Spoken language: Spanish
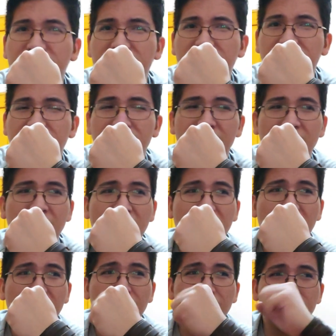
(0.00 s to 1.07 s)
que
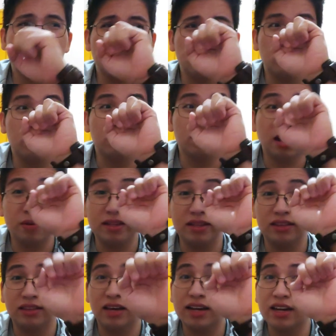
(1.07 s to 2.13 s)
la, eh, la
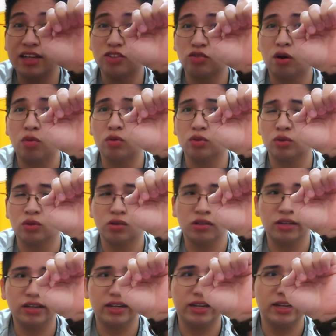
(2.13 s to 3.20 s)
ventana de su
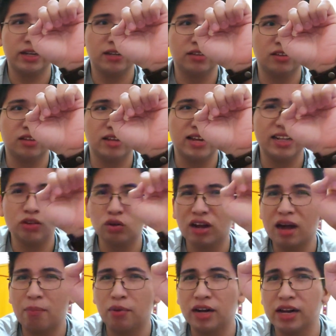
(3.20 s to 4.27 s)
auto eh, era
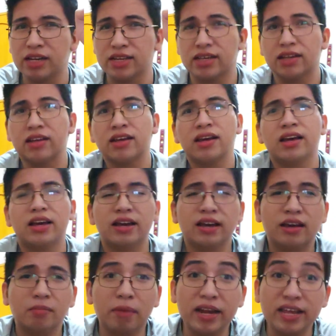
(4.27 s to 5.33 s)
tocada por alguien.
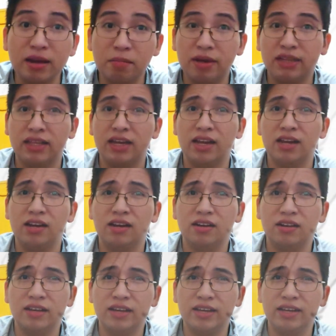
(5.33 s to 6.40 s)
Brian
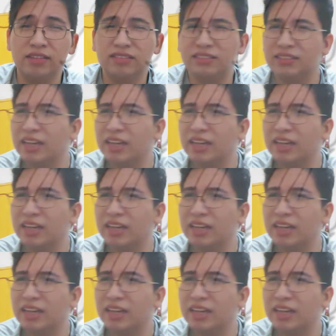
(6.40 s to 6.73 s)
Betel eh,